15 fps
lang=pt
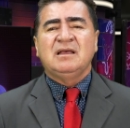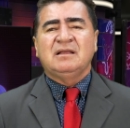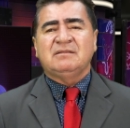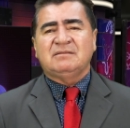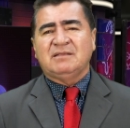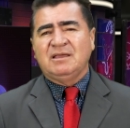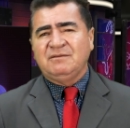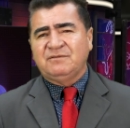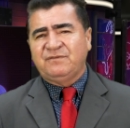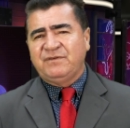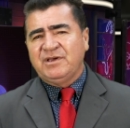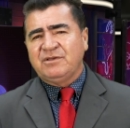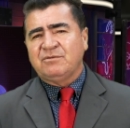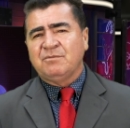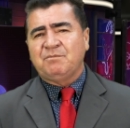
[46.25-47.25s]
Tem
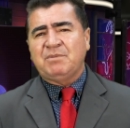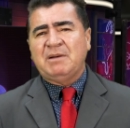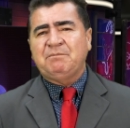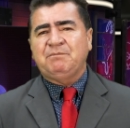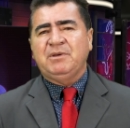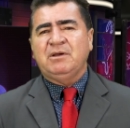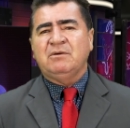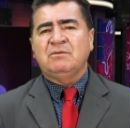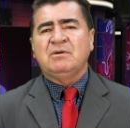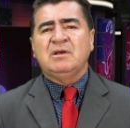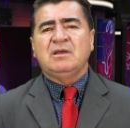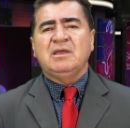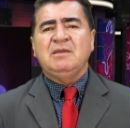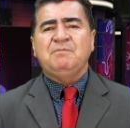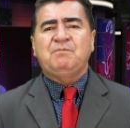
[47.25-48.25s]
feito um papel
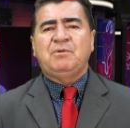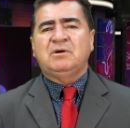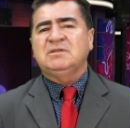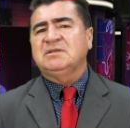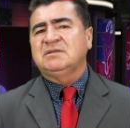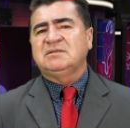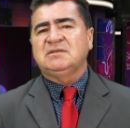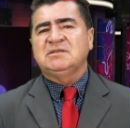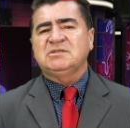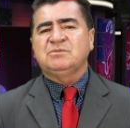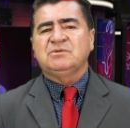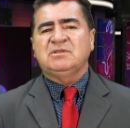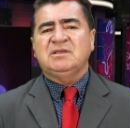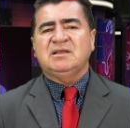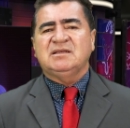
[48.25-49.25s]

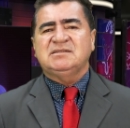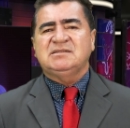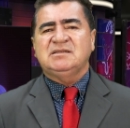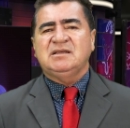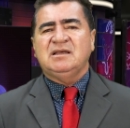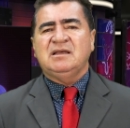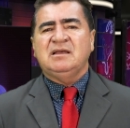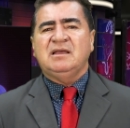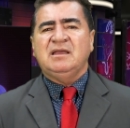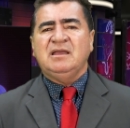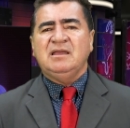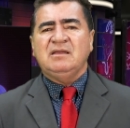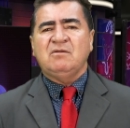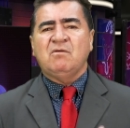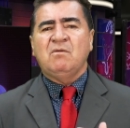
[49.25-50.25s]
importantíssimo o TSE
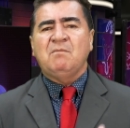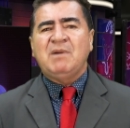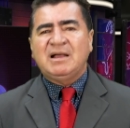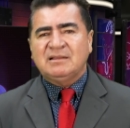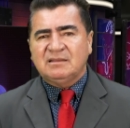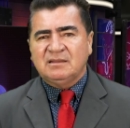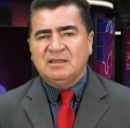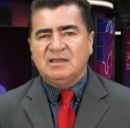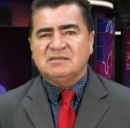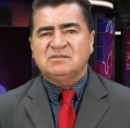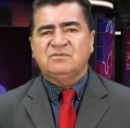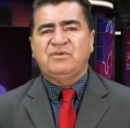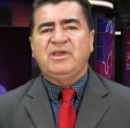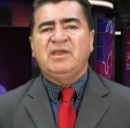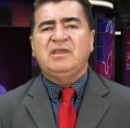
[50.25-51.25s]
em combater as
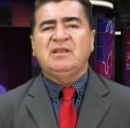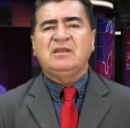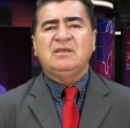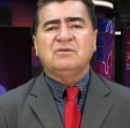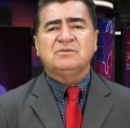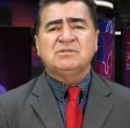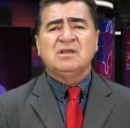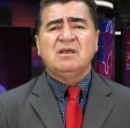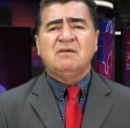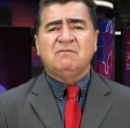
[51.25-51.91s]
fake news.